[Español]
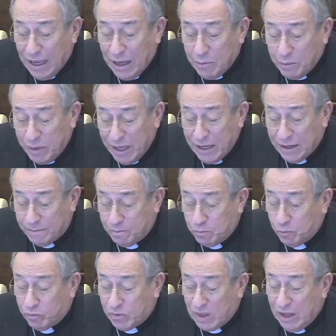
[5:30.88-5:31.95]
Bien,
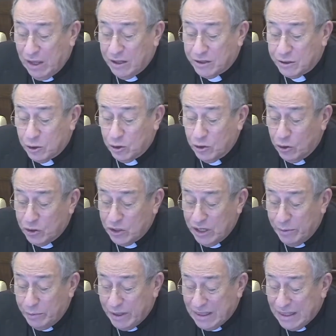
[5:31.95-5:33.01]
esto nos
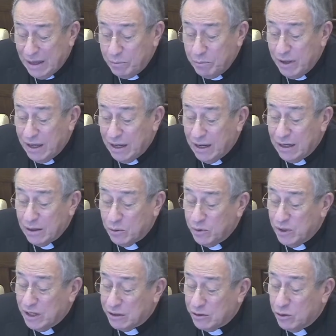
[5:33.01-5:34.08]
lleva también a
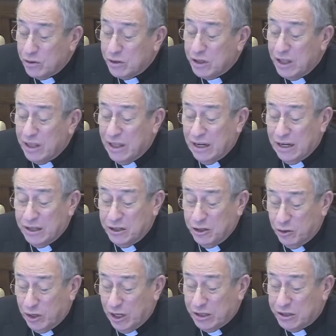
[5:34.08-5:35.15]
algunas
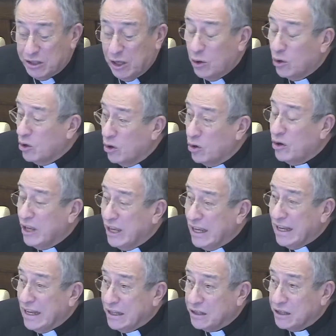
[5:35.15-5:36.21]
consideraciones
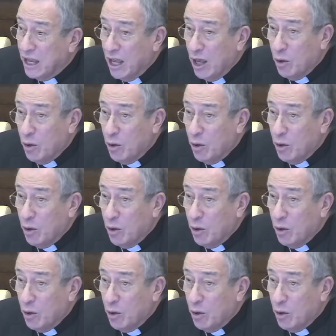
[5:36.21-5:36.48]
teológicas,